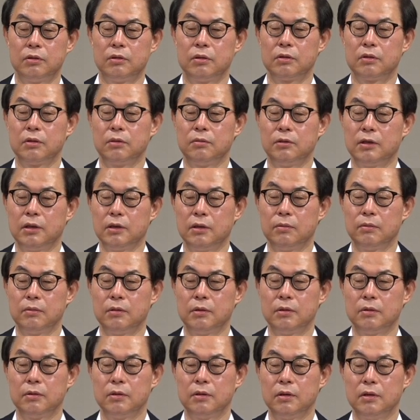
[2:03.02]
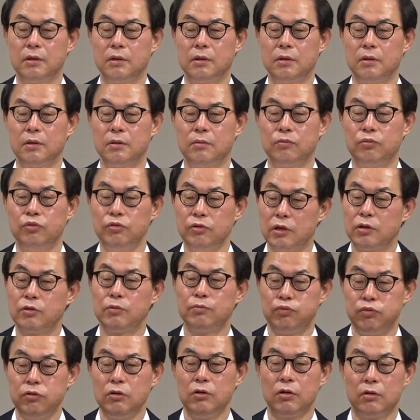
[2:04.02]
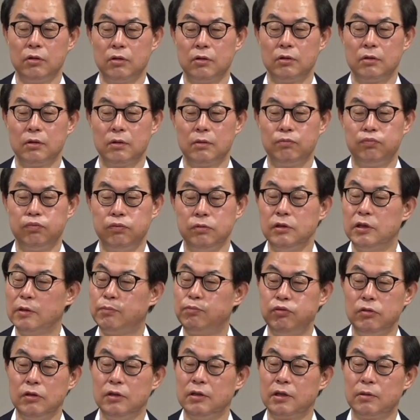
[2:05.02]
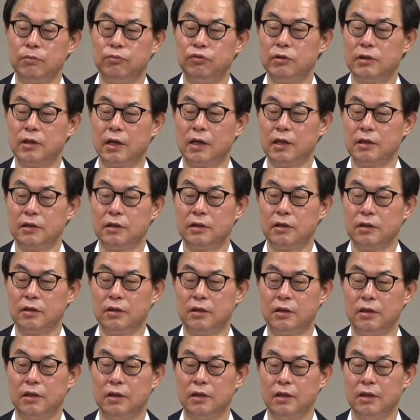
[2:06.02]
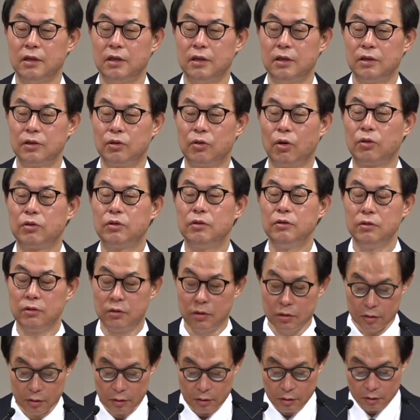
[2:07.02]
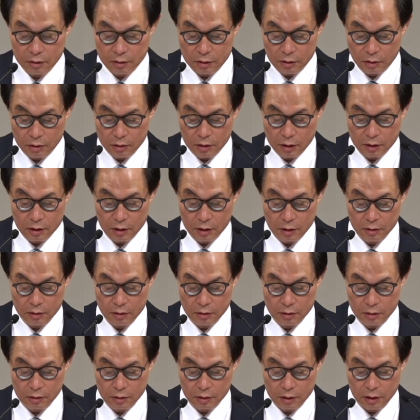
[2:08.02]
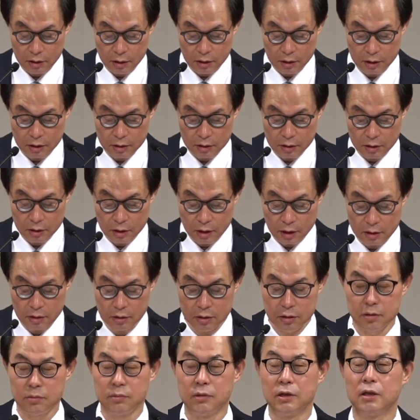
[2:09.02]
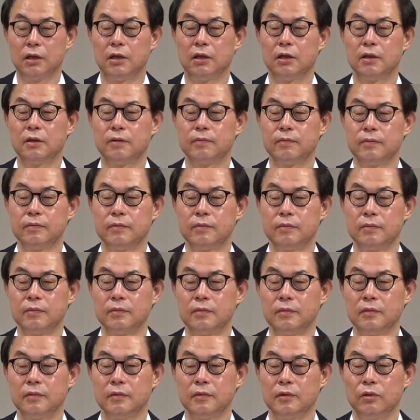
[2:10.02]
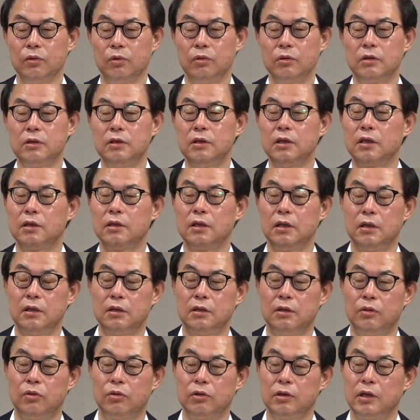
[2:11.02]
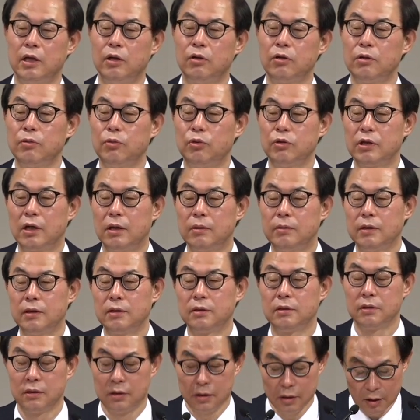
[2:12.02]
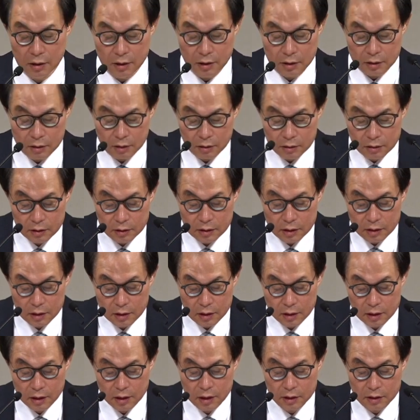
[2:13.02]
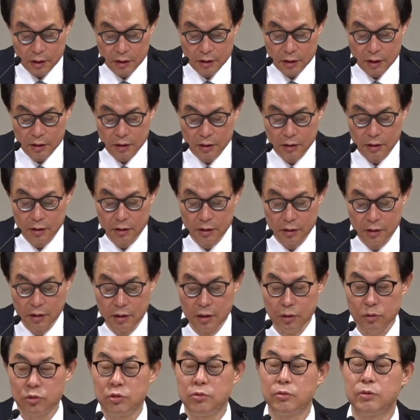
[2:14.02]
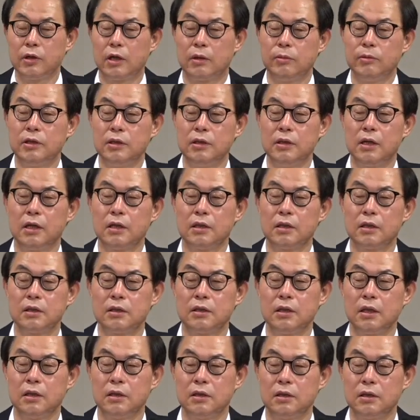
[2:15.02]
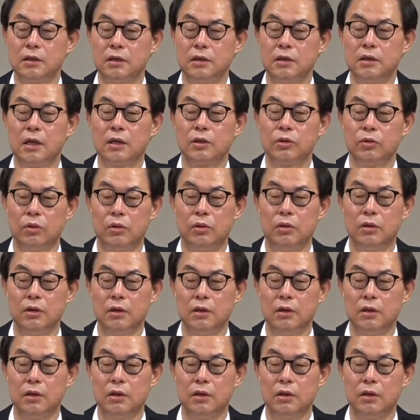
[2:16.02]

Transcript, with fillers: 그것 때문에 문제도 풀려 문제 풀리는 게 문제가 아니죠. 더 큰 것들을 얻게 되는 것들이 있더라는 것입니다. 오늘 그 얘기예요. 오늘 내용이 뭐냐면 선지자의 제자들 그랬으니까 요즘식으로 하면 신학생이죠. 신학교.